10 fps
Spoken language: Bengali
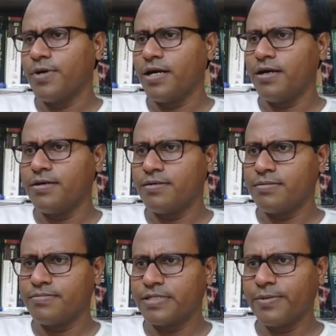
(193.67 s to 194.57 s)
বা
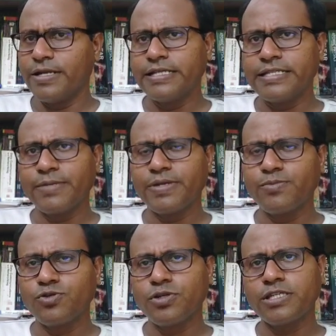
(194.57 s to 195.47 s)
সেভেন এইট থেকে
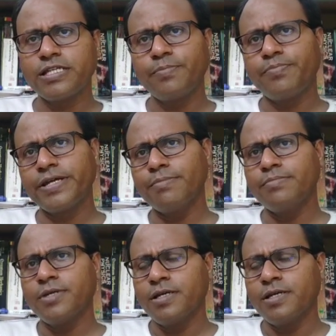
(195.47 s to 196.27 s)
প্রেম শুরু হয়েছে সেই প্রেম